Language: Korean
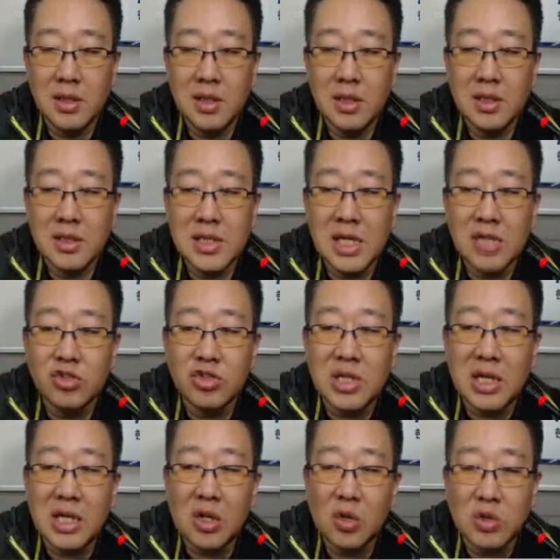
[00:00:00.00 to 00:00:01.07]
생수
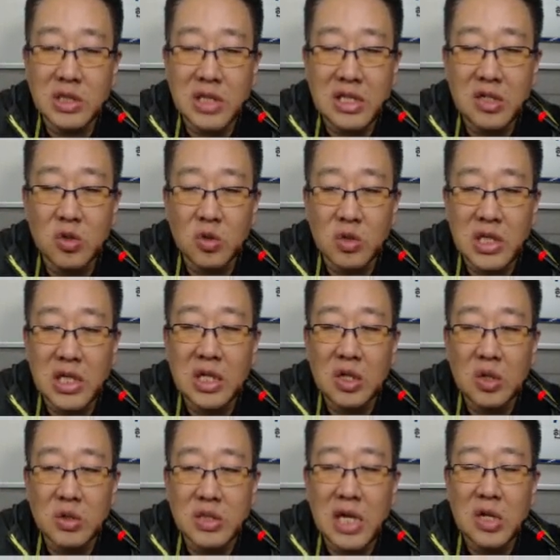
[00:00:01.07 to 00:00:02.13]
사다 놓고 싸다 놓고
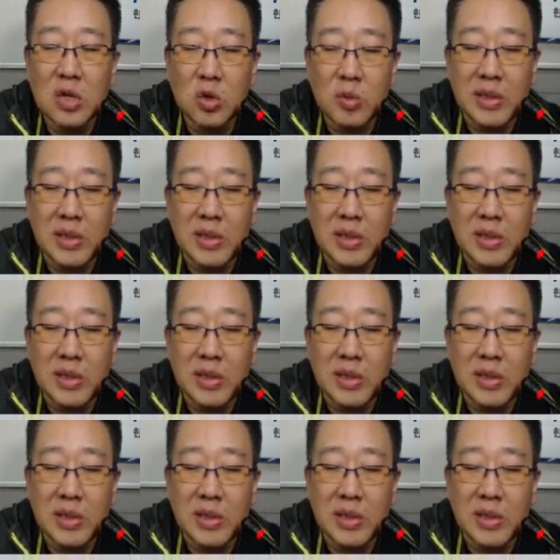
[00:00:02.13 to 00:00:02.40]
싸다 놓고,